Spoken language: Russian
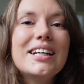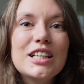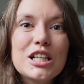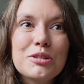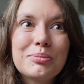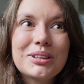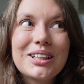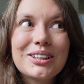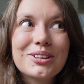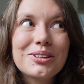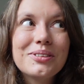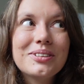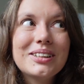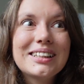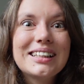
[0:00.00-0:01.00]
Я
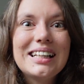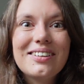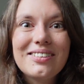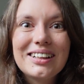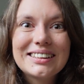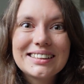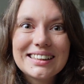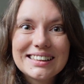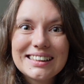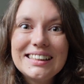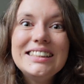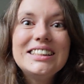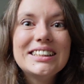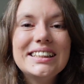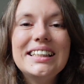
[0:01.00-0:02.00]
подготовила для вас
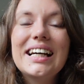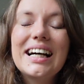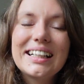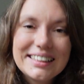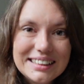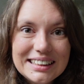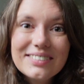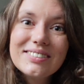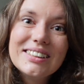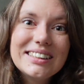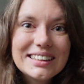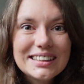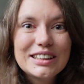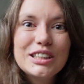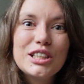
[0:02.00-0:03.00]
различные
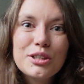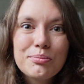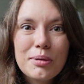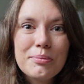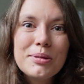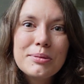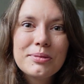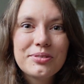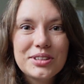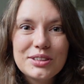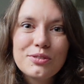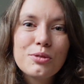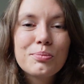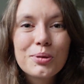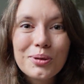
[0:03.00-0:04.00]
активности, помимо
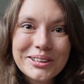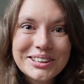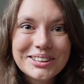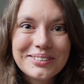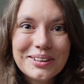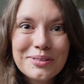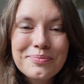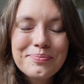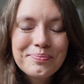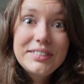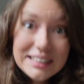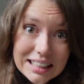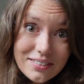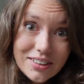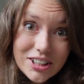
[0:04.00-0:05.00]
всего прочего.
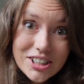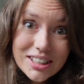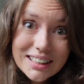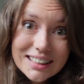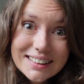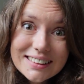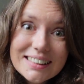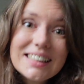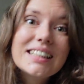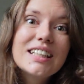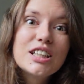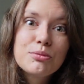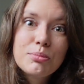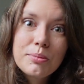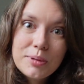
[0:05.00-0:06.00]
Все важные
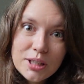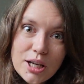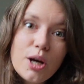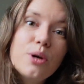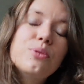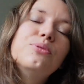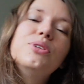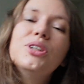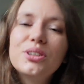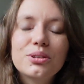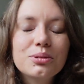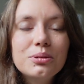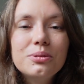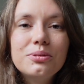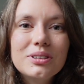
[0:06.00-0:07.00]
ссылки, напоминаю,
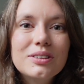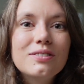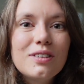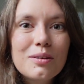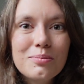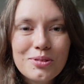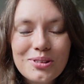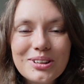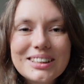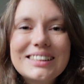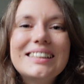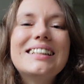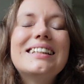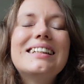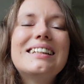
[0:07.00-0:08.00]
внизу в
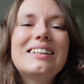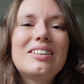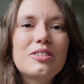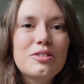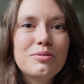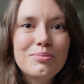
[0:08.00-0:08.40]
инфобоксе.